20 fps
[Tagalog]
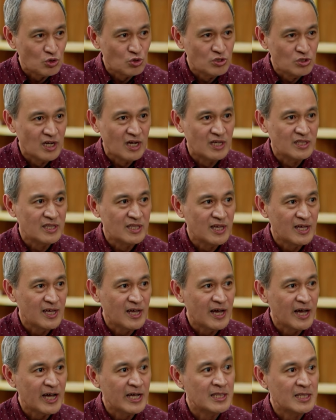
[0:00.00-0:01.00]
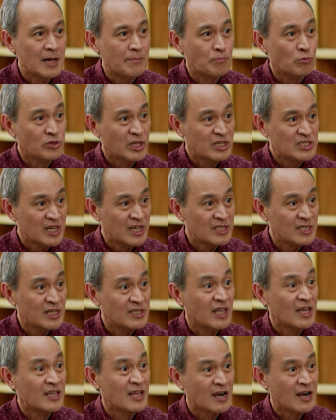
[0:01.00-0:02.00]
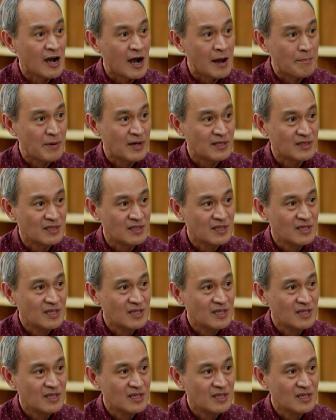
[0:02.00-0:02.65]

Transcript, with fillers: estudyante ay napunta dyan na nararapat